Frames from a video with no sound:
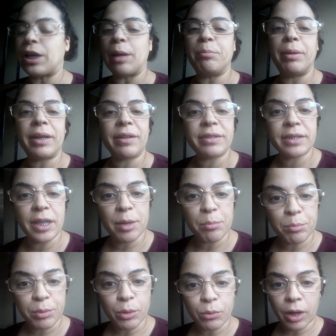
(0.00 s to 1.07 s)
Eh, per
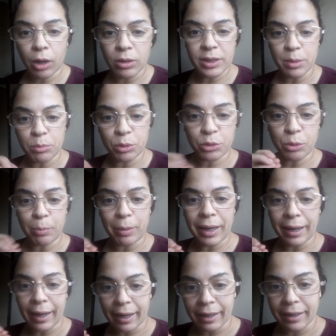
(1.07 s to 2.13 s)
esempio, una cosa molto
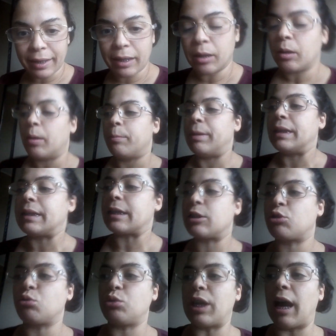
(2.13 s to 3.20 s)
banale, mentre
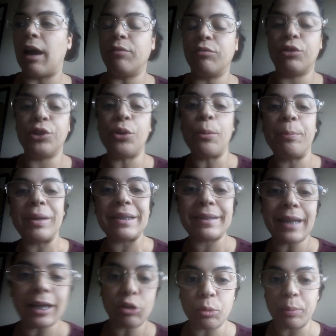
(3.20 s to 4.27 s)
studiavo, io in
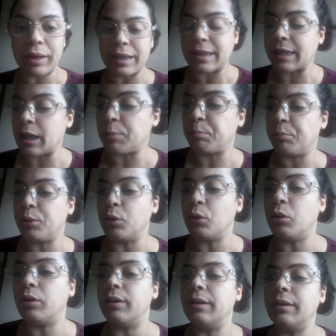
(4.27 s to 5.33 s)
passato, per
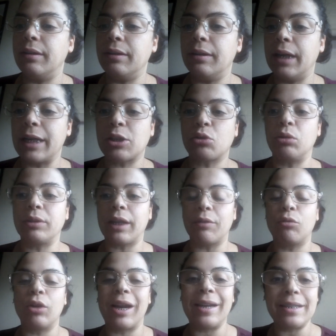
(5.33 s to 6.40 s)
esempio, eh,
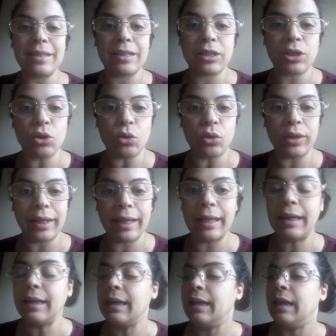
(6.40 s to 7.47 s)
ascoltavo la
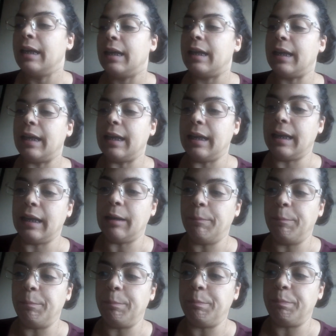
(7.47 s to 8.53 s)
lezione e
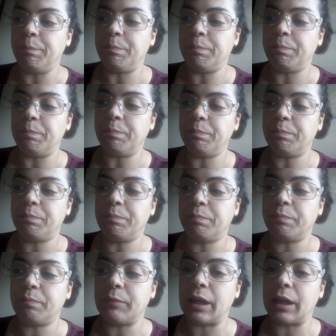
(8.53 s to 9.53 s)
mm,